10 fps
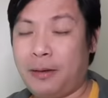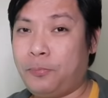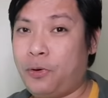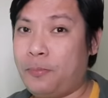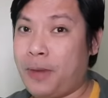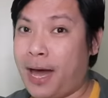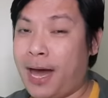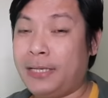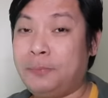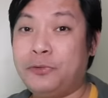lang po,
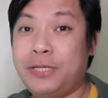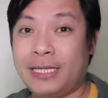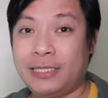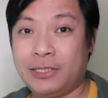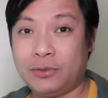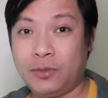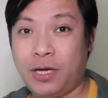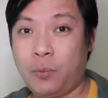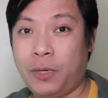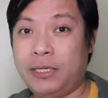maaari po natin itong
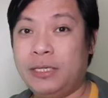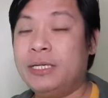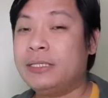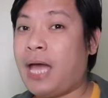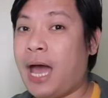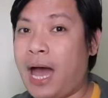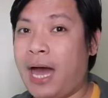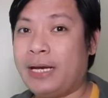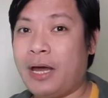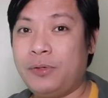gawin
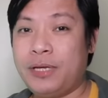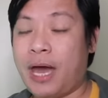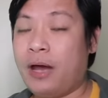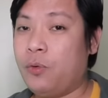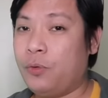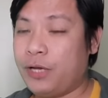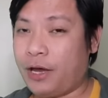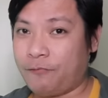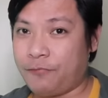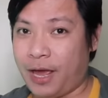sa araw ng
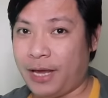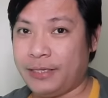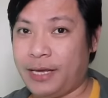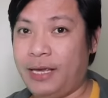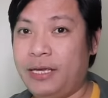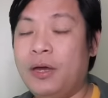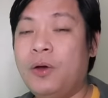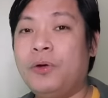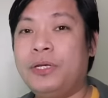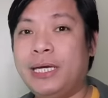unang Friday
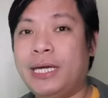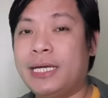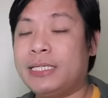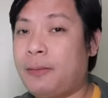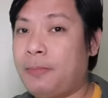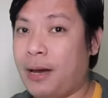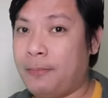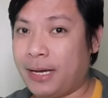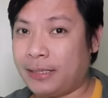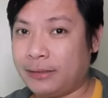o di kaya sa mga
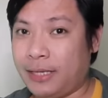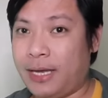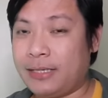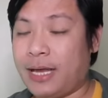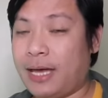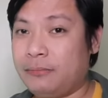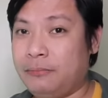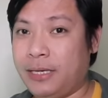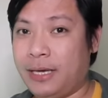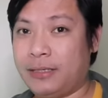Martes at
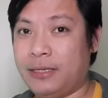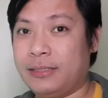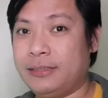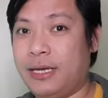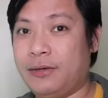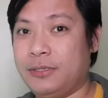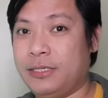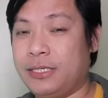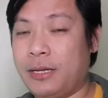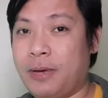Biyernes, gayon
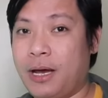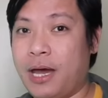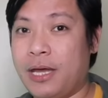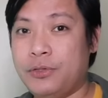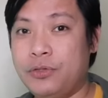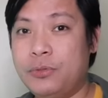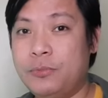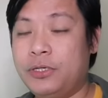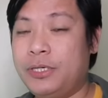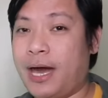din sa mga new
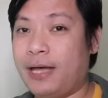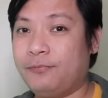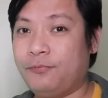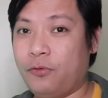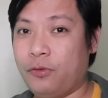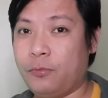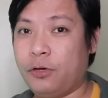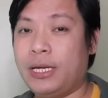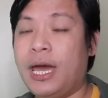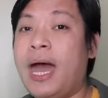moon at full moon.